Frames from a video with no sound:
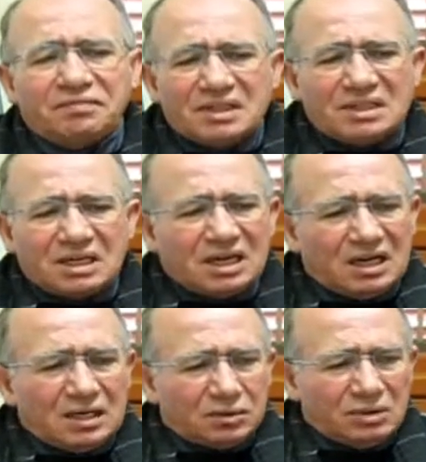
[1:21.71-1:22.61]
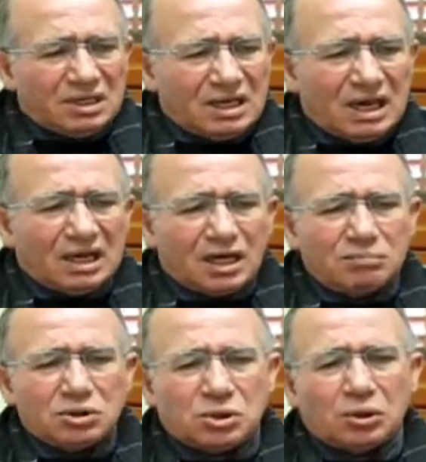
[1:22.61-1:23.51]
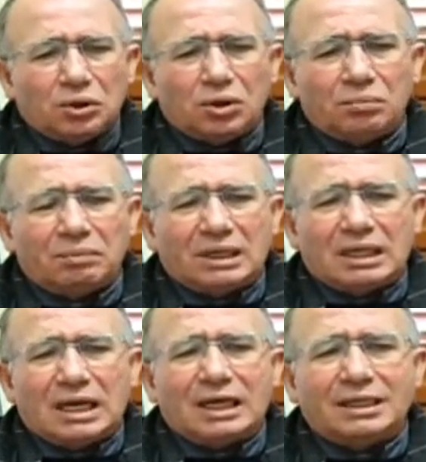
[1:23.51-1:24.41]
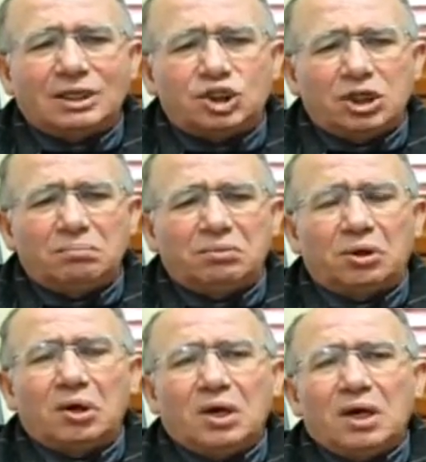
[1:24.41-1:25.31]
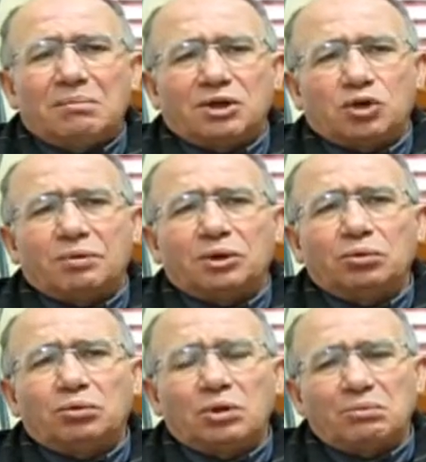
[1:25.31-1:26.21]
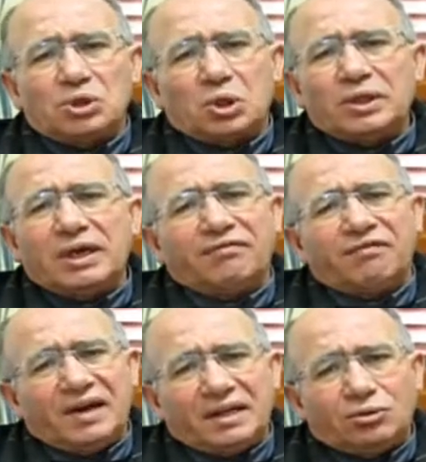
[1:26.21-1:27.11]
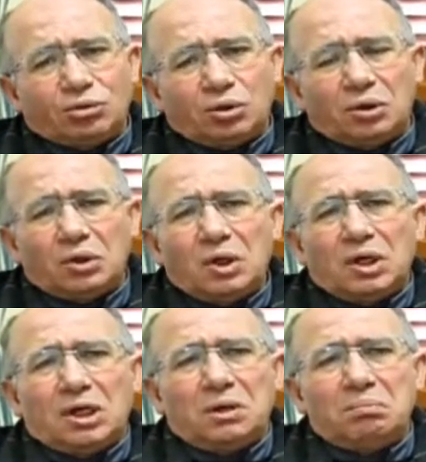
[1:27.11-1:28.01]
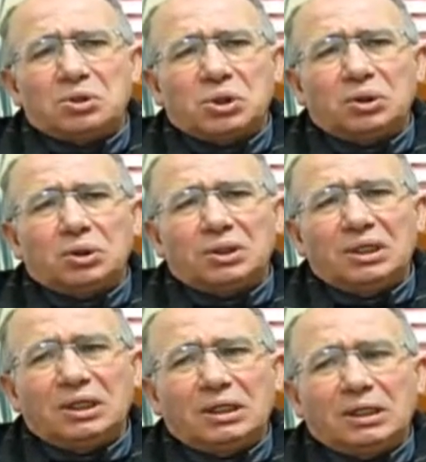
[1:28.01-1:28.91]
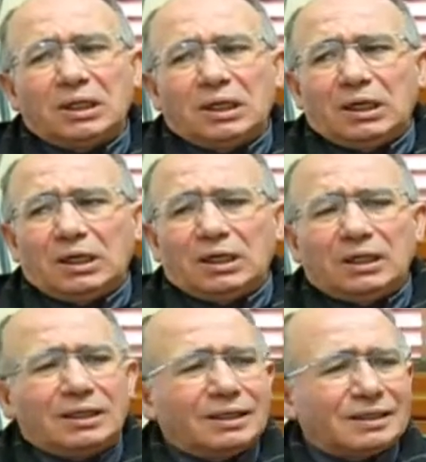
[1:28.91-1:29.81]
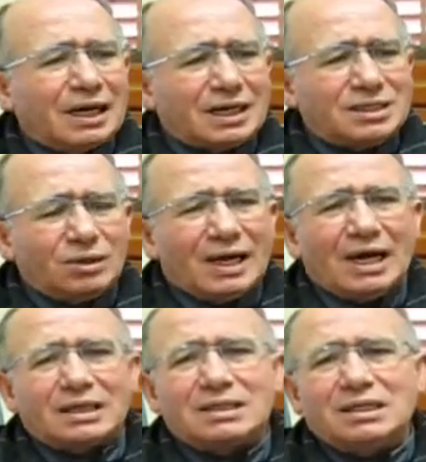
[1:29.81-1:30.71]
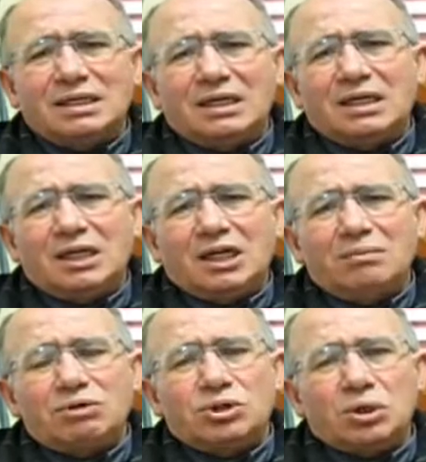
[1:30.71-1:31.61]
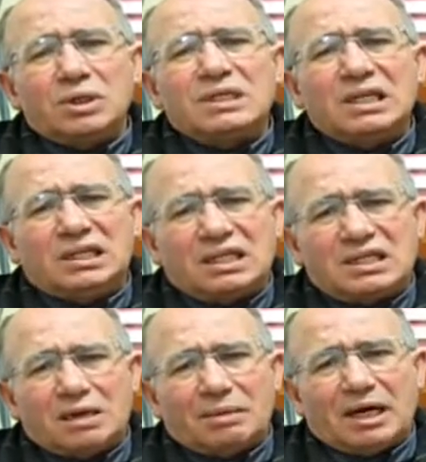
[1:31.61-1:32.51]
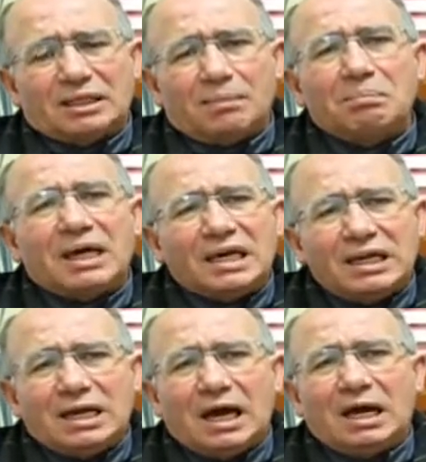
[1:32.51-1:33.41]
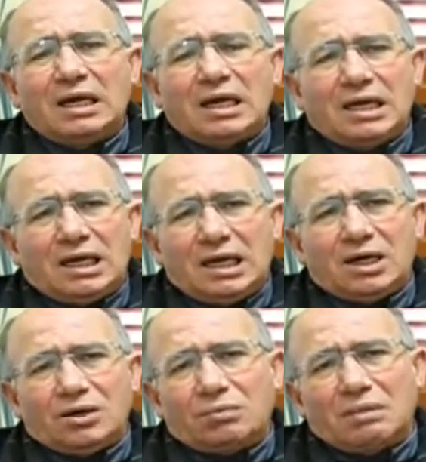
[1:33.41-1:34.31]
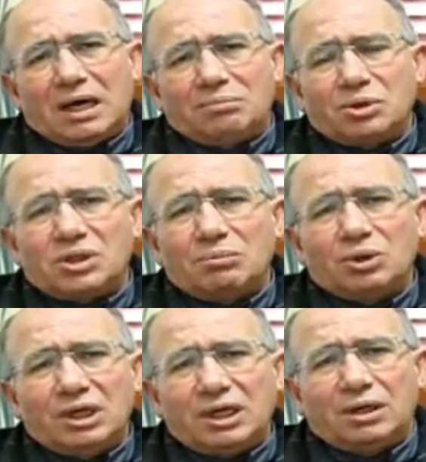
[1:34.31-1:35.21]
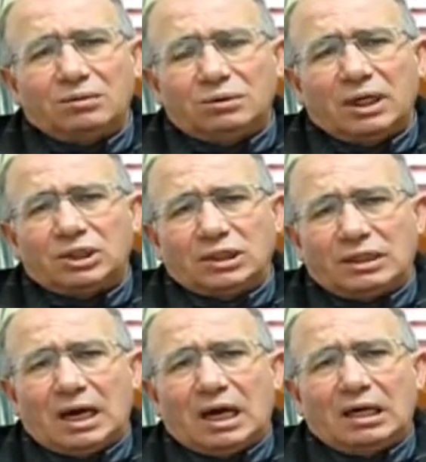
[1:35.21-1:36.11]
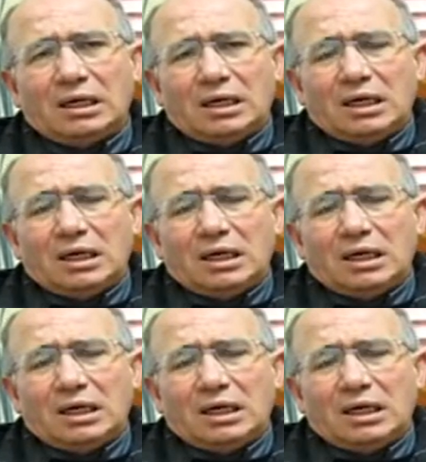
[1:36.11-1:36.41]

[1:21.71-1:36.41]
fisiche, quindi anche il bisogno materiale del cibo, ma soprattutto il bisogno di affetto, il bisogno di relazionarsi, il bisogno di sentirsi amata. Bagheria è ormai possiamo dire una città,